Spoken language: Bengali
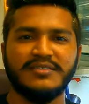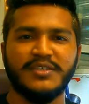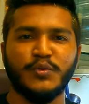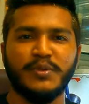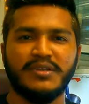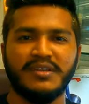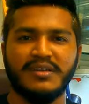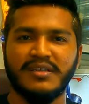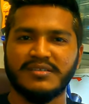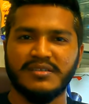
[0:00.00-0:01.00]
যে টপিকটা
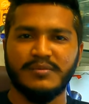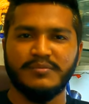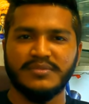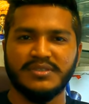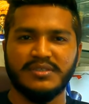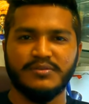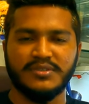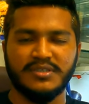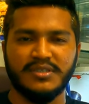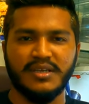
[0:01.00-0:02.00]
নিয়ে আসলাম সেটা
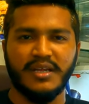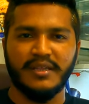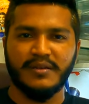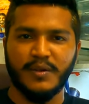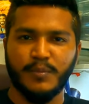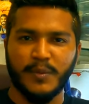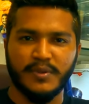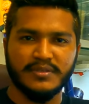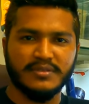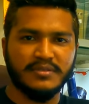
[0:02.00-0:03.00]
হচ্ছে আইক্লাউড
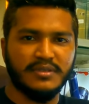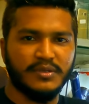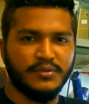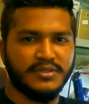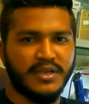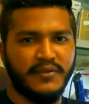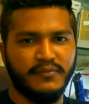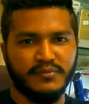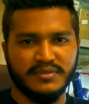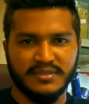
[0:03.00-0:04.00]
বাইপাস এটা হচ্ছে
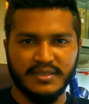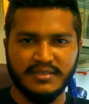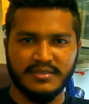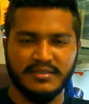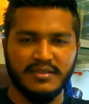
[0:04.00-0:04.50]
আইফোন সিক্স